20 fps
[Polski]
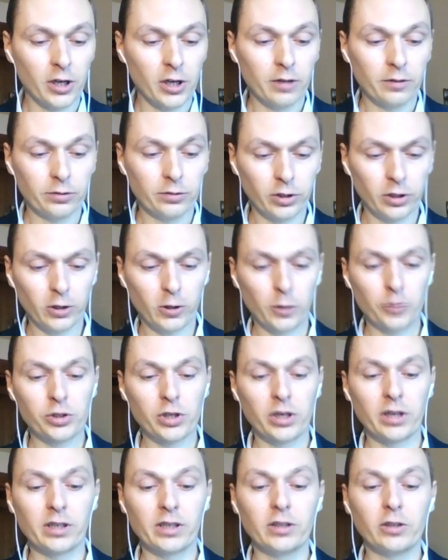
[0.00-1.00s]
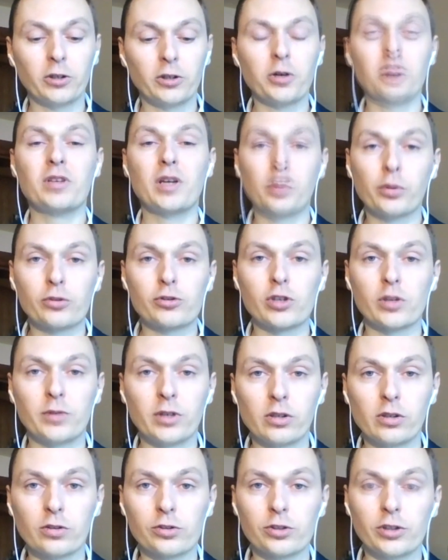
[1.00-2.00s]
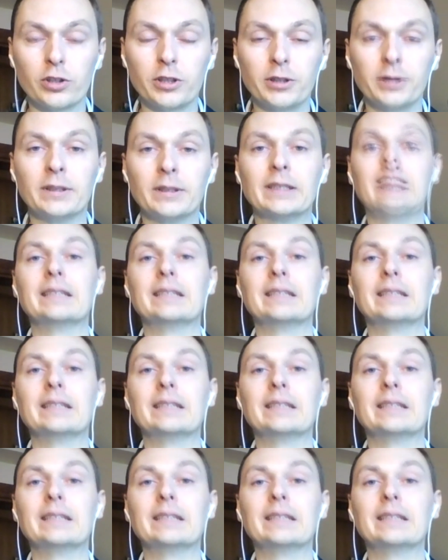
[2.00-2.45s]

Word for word: w których obszarach generują niepotrzebne koszty,